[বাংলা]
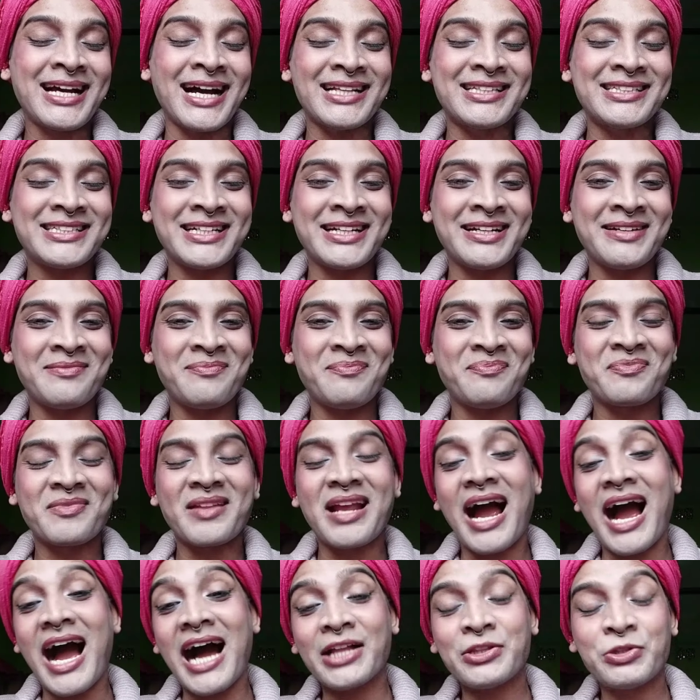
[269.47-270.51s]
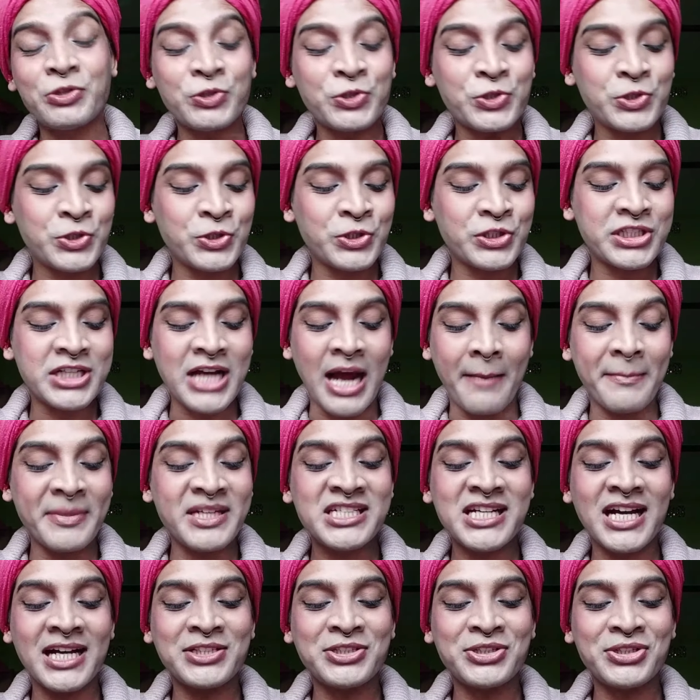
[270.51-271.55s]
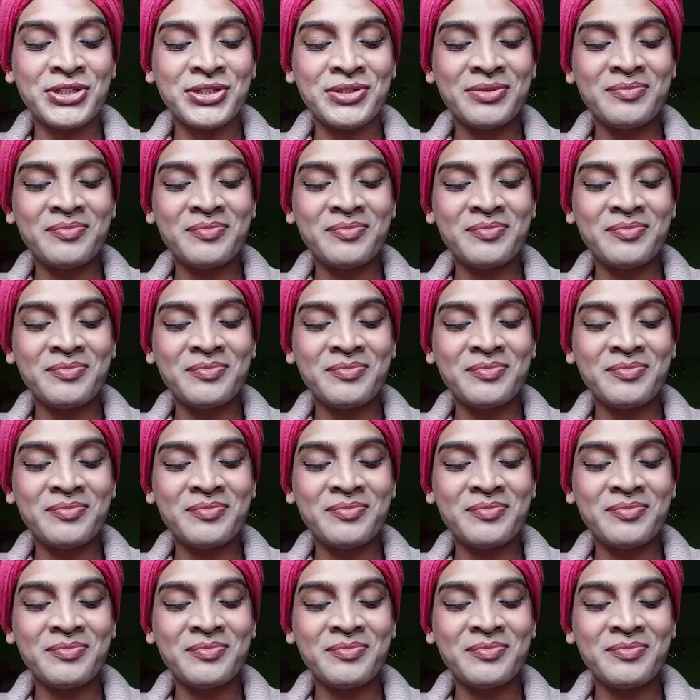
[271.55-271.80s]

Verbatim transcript: কাছে আদর্শ স্বামী সাজো